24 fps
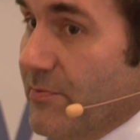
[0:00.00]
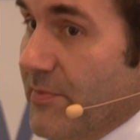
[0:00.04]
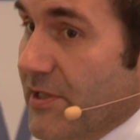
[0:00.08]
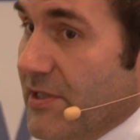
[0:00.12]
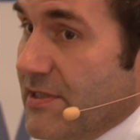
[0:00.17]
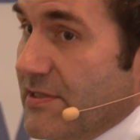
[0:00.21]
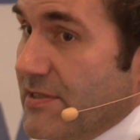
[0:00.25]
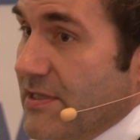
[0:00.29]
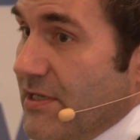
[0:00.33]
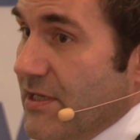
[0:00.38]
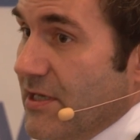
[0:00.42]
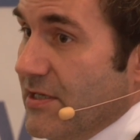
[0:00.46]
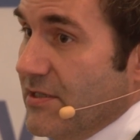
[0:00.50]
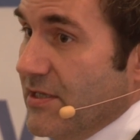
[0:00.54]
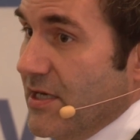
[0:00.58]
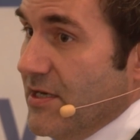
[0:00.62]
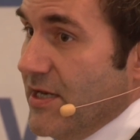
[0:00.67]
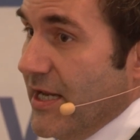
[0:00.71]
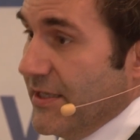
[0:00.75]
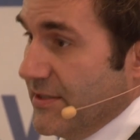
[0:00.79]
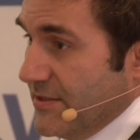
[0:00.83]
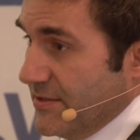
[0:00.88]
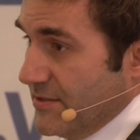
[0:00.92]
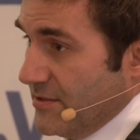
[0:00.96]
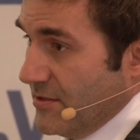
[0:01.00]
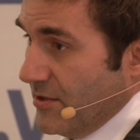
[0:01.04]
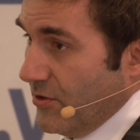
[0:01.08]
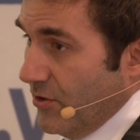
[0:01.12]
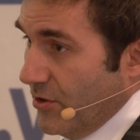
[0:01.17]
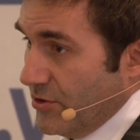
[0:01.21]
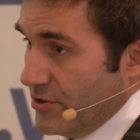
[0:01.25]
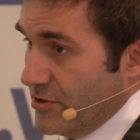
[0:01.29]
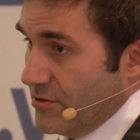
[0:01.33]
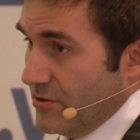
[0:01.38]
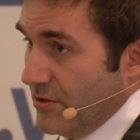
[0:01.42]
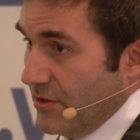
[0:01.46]
ich ziehe Ihnen den letzten
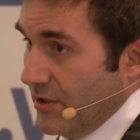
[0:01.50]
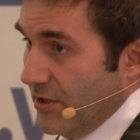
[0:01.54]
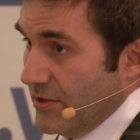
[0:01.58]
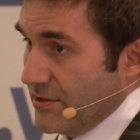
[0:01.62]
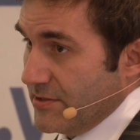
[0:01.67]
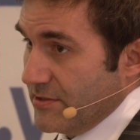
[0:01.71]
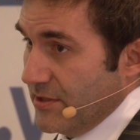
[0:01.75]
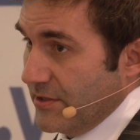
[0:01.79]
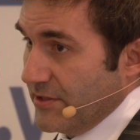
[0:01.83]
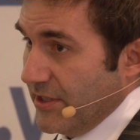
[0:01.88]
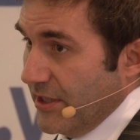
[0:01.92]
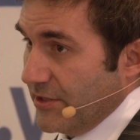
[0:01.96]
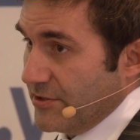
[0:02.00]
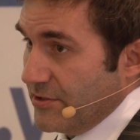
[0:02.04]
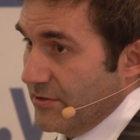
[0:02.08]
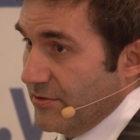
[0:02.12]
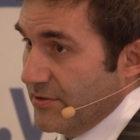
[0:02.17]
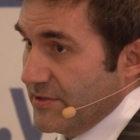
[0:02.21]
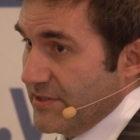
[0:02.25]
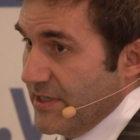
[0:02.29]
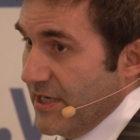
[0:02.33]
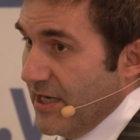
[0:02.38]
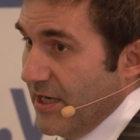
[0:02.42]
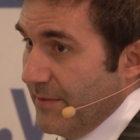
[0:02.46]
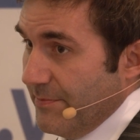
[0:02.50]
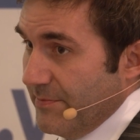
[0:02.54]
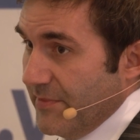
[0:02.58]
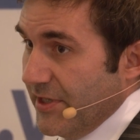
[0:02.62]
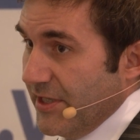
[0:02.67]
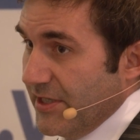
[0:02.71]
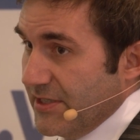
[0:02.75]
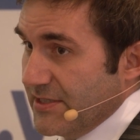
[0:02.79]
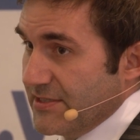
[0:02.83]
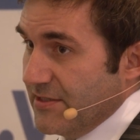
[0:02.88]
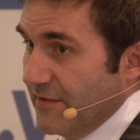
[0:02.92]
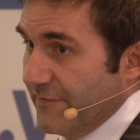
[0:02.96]
Groschen noch aus der Tasche und Sie haben
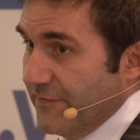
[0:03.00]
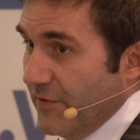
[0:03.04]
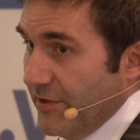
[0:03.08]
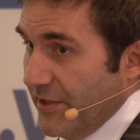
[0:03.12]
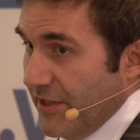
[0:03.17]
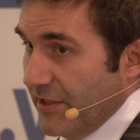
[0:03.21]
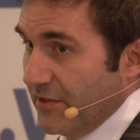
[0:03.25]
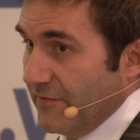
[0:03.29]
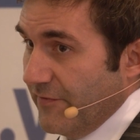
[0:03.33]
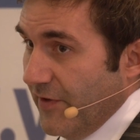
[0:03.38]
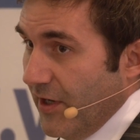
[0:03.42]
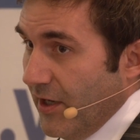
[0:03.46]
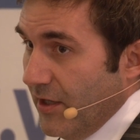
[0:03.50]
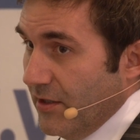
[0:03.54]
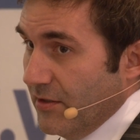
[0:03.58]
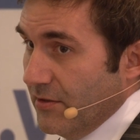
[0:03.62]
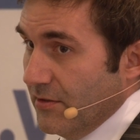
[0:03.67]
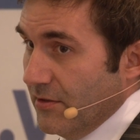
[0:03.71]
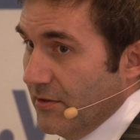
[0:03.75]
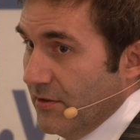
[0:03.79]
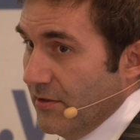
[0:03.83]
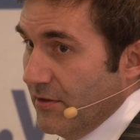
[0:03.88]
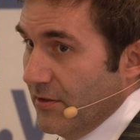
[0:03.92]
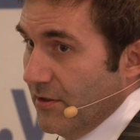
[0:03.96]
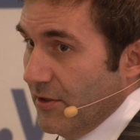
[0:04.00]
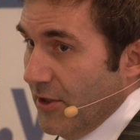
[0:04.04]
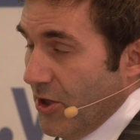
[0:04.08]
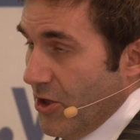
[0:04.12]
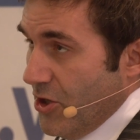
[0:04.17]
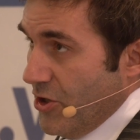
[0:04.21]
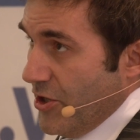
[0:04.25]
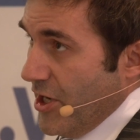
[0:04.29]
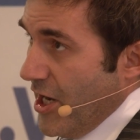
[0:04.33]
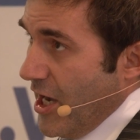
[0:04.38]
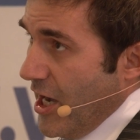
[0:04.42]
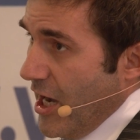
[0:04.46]
nichts davon, nicht wahr?
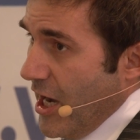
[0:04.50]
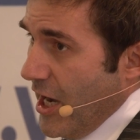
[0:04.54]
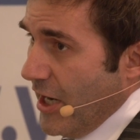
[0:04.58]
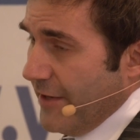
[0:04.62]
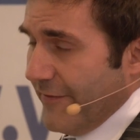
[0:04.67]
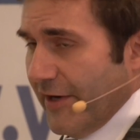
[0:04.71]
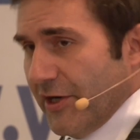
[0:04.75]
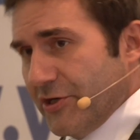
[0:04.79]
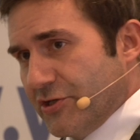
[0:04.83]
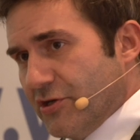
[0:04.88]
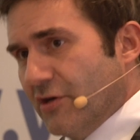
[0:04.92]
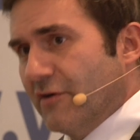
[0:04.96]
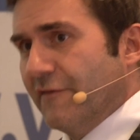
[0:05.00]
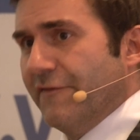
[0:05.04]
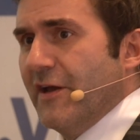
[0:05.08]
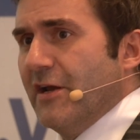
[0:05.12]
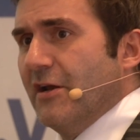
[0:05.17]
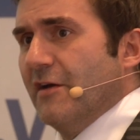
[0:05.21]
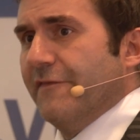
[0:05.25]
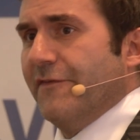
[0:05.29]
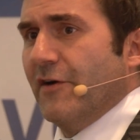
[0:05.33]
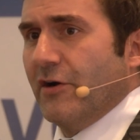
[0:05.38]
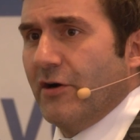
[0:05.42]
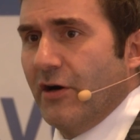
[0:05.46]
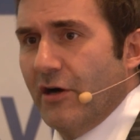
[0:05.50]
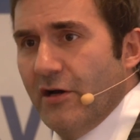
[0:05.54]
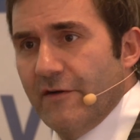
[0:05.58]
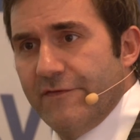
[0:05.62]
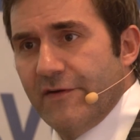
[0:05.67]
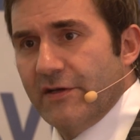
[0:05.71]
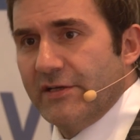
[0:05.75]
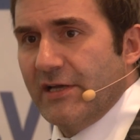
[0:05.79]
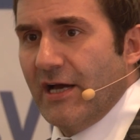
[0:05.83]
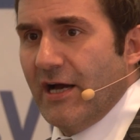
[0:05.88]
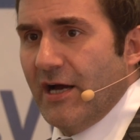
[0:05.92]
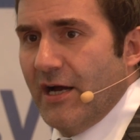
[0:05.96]
Ja, da waren schon viele
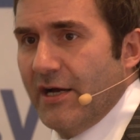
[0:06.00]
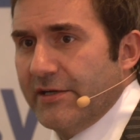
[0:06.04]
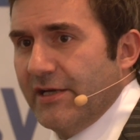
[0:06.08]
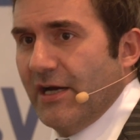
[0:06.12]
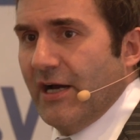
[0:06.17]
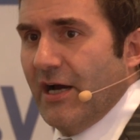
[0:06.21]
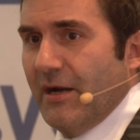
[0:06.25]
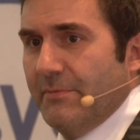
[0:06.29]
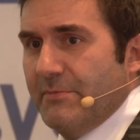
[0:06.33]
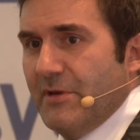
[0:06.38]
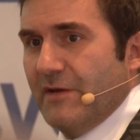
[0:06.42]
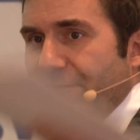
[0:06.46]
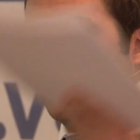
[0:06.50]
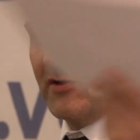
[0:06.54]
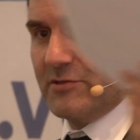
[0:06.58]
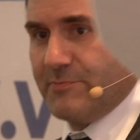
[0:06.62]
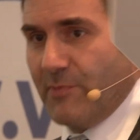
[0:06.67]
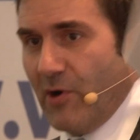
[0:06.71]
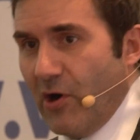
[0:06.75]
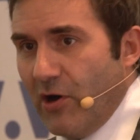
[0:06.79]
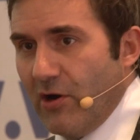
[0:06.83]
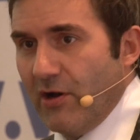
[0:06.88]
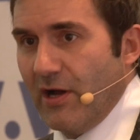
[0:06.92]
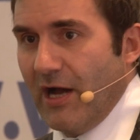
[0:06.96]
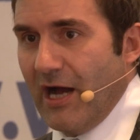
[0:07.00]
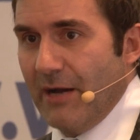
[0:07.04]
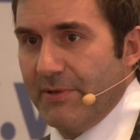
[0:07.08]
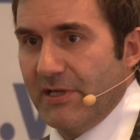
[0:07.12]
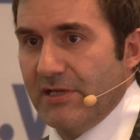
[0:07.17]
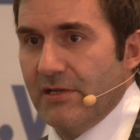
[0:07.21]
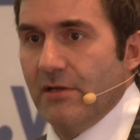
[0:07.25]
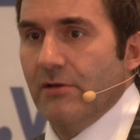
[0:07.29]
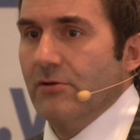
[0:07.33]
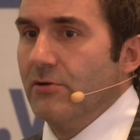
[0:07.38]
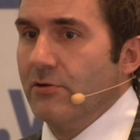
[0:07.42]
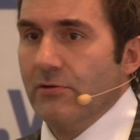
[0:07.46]
Verkäufer da, die haben mir versprochen,
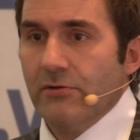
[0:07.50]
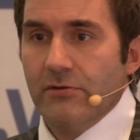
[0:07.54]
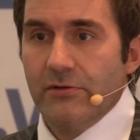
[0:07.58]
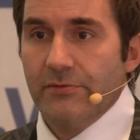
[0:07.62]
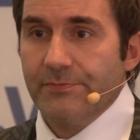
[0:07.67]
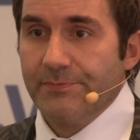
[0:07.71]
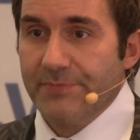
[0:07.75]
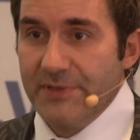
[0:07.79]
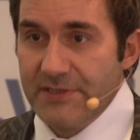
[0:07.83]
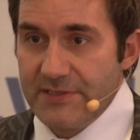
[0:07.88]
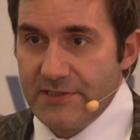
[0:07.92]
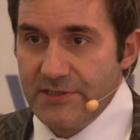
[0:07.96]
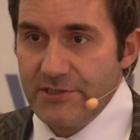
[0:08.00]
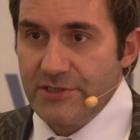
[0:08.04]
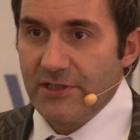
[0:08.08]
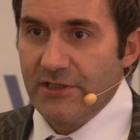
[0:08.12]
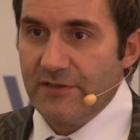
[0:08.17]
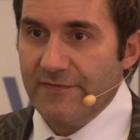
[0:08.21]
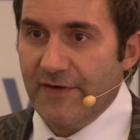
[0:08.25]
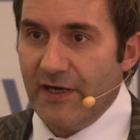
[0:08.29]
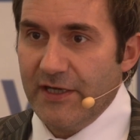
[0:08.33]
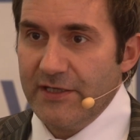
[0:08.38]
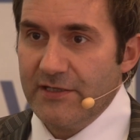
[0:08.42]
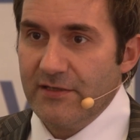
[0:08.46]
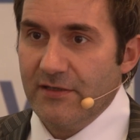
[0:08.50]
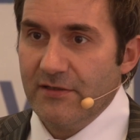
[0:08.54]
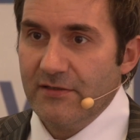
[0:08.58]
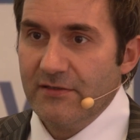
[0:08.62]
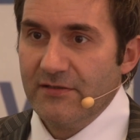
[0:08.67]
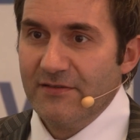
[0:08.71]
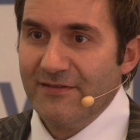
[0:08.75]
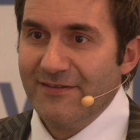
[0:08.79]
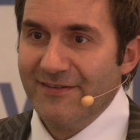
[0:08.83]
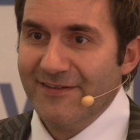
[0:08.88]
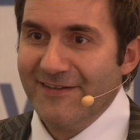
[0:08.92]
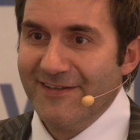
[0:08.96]
Abi. Bist einen Schritt weiter
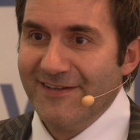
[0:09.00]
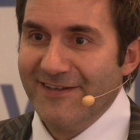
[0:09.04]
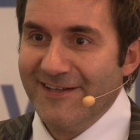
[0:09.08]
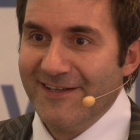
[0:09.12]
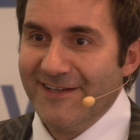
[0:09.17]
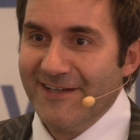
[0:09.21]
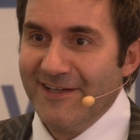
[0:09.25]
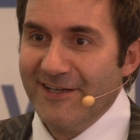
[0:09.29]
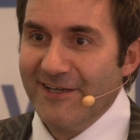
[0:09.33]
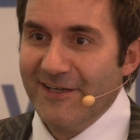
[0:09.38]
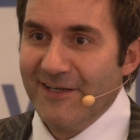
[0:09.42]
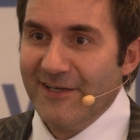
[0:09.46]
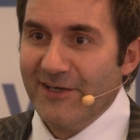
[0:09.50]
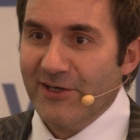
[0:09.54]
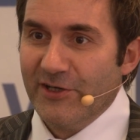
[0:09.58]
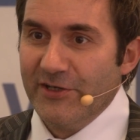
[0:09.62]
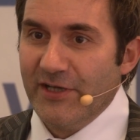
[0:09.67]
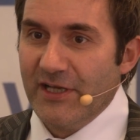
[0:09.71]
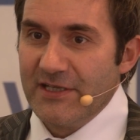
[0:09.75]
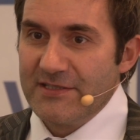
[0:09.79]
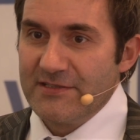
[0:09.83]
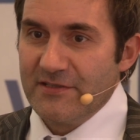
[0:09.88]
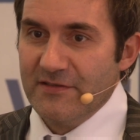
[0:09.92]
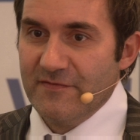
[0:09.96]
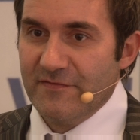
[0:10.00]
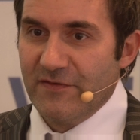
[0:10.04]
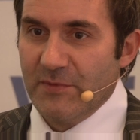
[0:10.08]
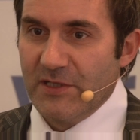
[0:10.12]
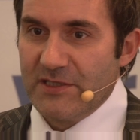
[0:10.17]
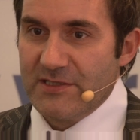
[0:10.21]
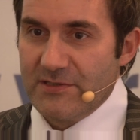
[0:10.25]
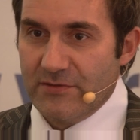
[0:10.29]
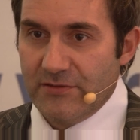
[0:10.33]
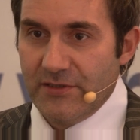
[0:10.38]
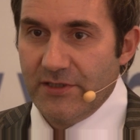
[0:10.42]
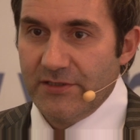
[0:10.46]
und hast
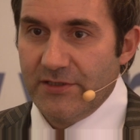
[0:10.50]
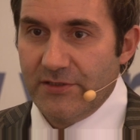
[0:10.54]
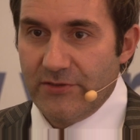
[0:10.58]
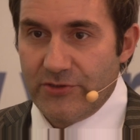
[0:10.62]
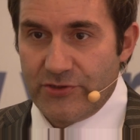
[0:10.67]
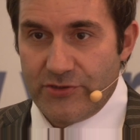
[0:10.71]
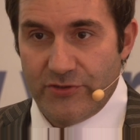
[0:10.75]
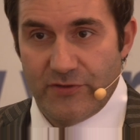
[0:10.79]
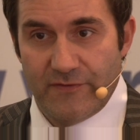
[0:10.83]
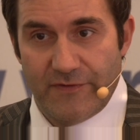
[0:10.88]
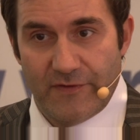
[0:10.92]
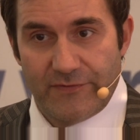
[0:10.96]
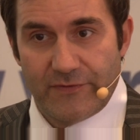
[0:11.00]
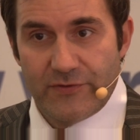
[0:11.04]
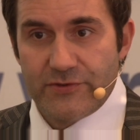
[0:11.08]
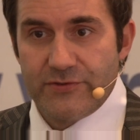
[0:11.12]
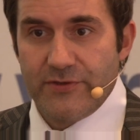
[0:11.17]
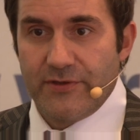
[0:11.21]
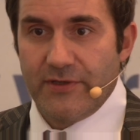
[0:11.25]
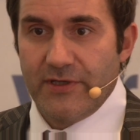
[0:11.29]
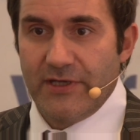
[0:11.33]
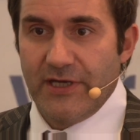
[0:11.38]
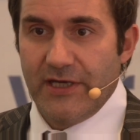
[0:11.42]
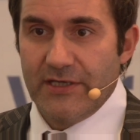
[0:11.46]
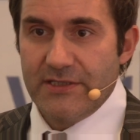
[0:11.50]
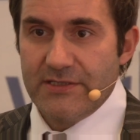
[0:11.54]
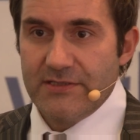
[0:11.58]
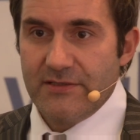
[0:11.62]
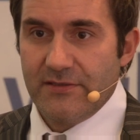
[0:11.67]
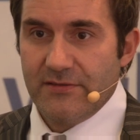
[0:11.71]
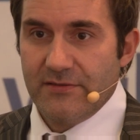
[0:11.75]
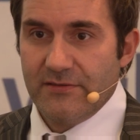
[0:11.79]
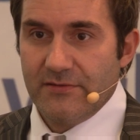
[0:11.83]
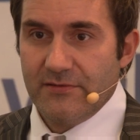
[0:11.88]
Informationen, die du schön verfrühstücken kannst.